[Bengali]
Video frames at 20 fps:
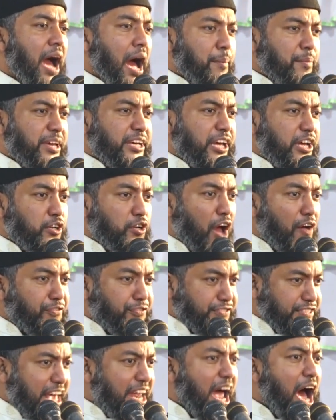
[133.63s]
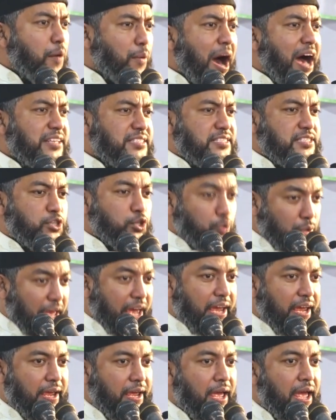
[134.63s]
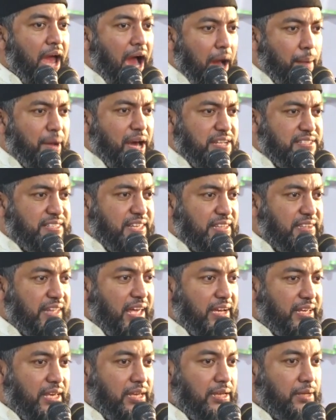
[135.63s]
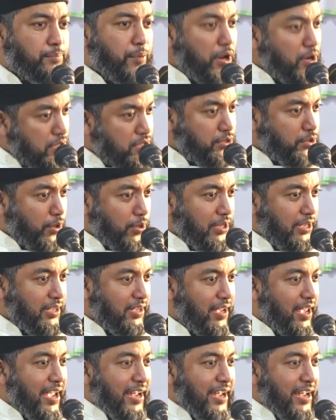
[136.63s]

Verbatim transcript: আমি কি নফসের আওয়াজ শুনে আমার জিন্দেগি বরস করি